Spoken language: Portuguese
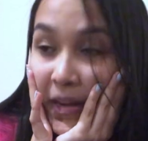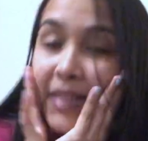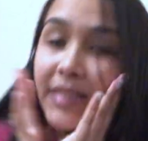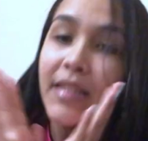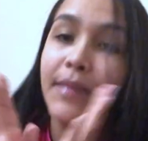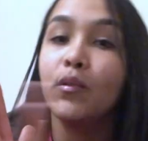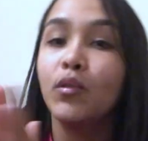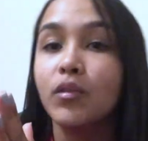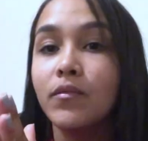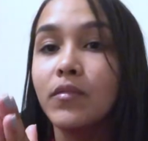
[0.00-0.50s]

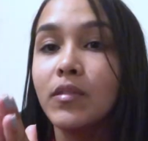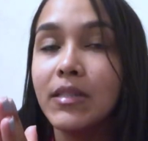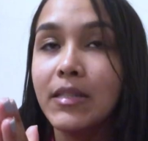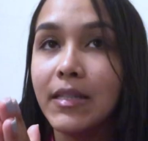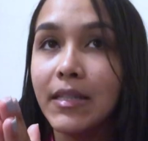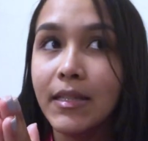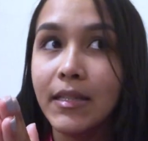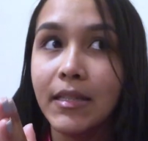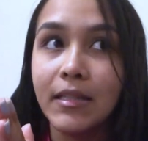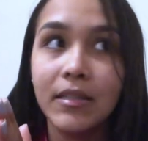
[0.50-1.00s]
Sabe quando
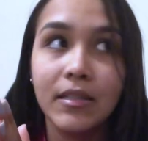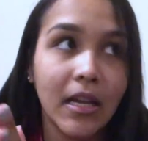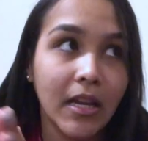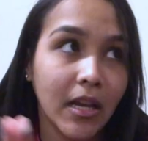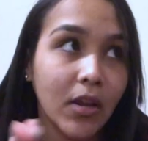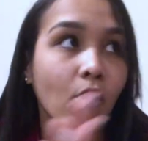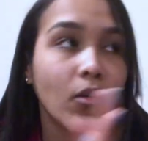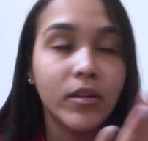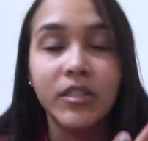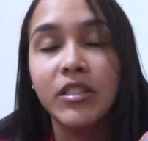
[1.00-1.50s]
você, é
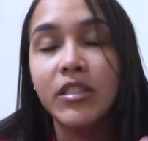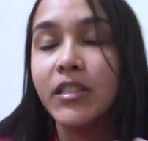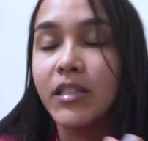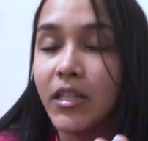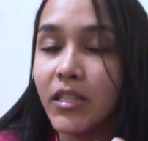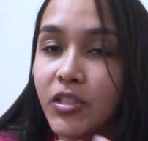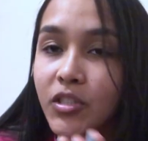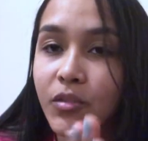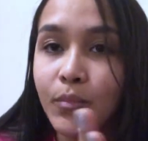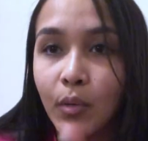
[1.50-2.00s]
igual a gente aqui, a
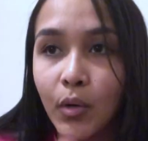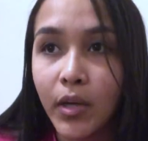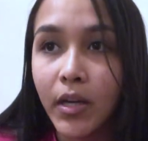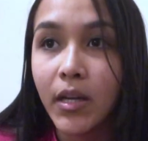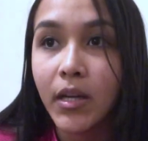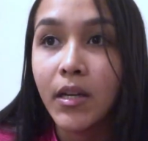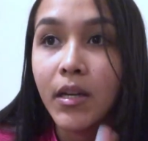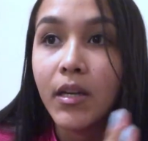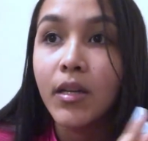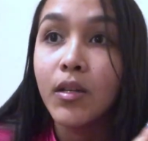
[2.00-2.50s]
gente mora
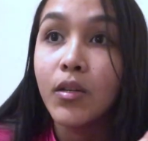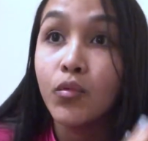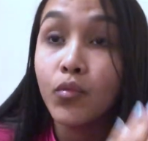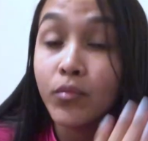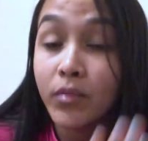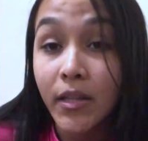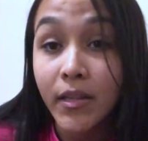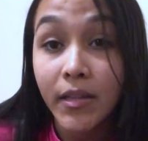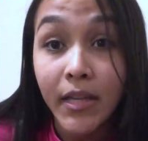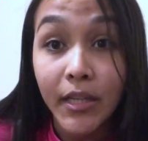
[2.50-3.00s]
num
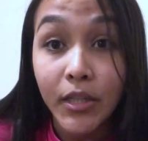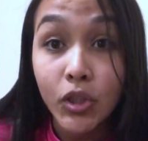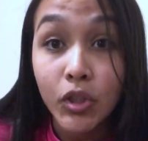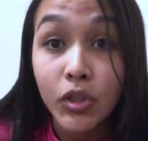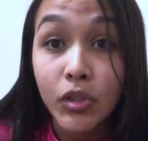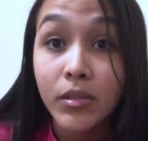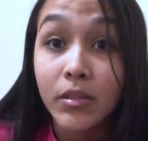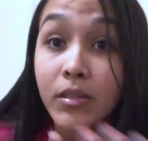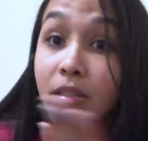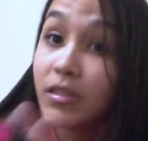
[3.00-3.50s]

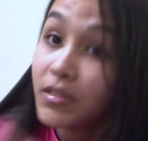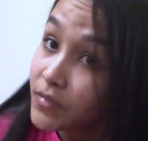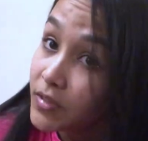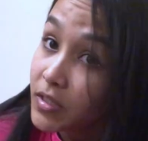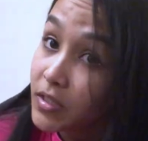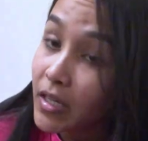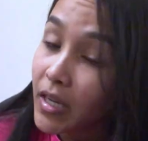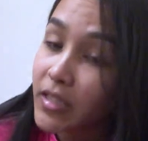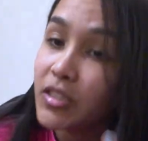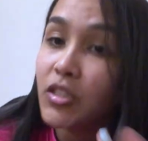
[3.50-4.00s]
T3 e
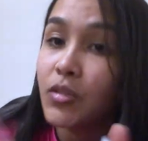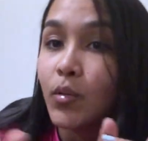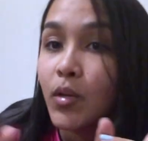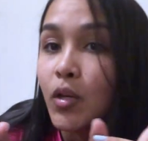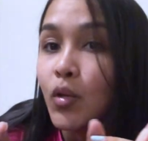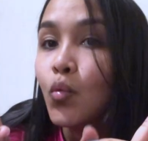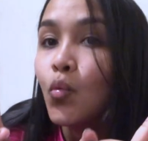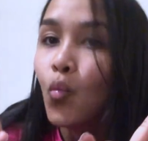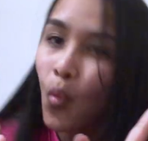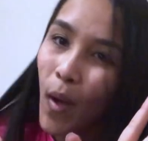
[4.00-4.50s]
divide, a gente mora
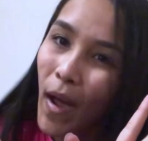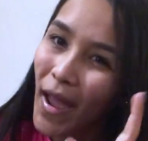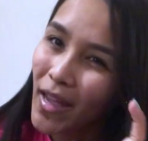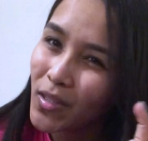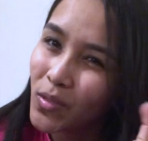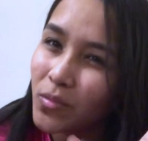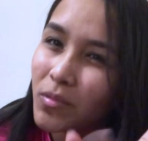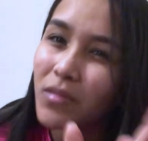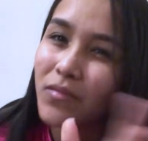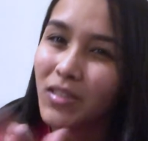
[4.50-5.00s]
num
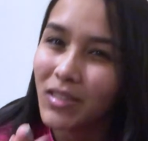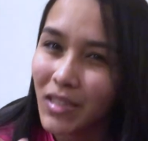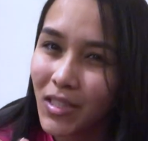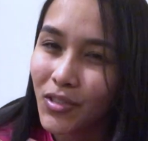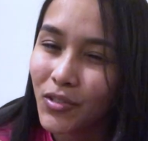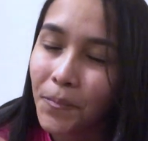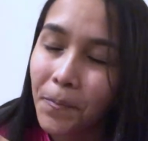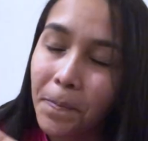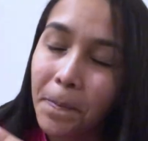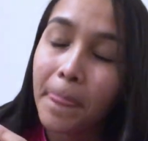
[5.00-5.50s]
quarto, na
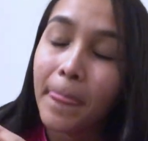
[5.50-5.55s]
verdade.